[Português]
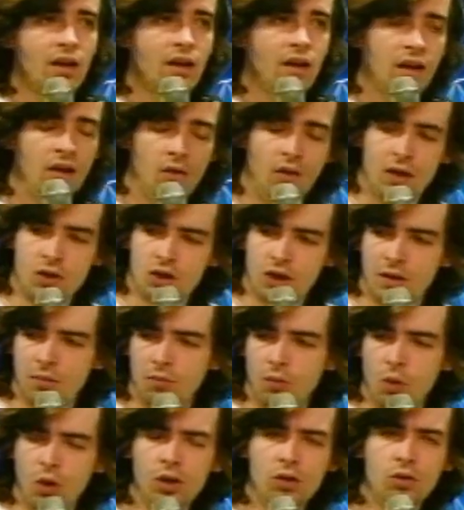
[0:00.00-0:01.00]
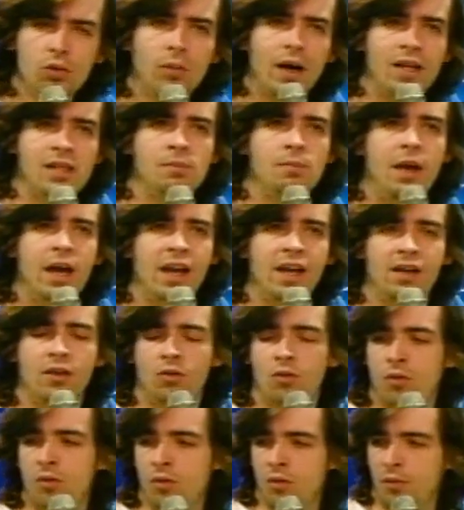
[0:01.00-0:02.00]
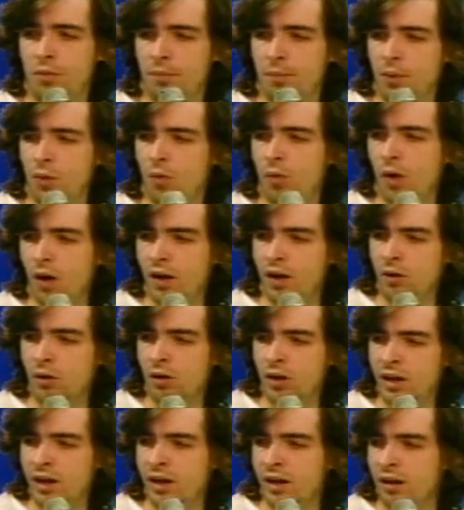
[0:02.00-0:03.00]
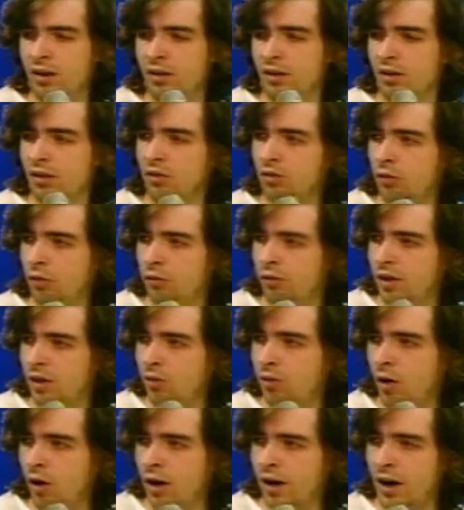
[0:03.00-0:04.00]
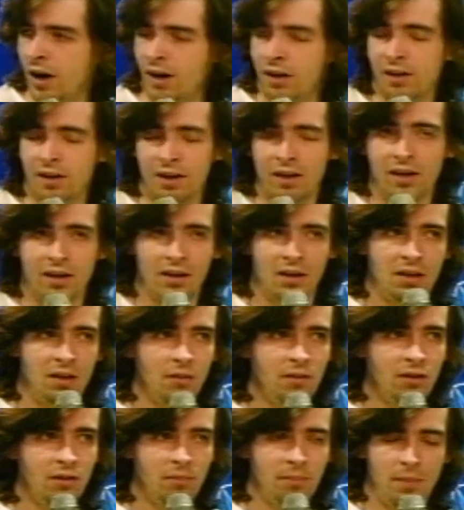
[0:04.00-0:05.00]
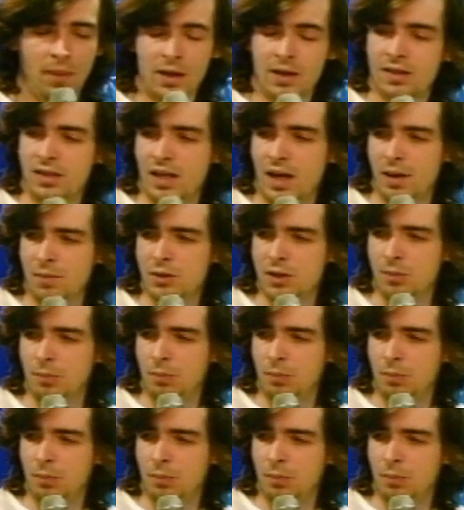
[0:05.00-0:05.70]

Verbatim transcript: eu acho que muito mais mérito para o goleiro Lee do Vitória que percebe-se